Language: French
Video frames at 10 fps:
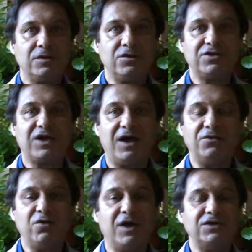notre
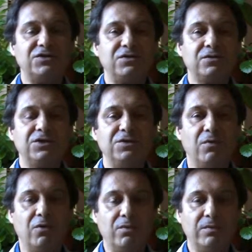adoration des
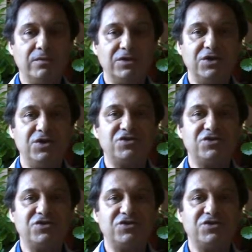mots, des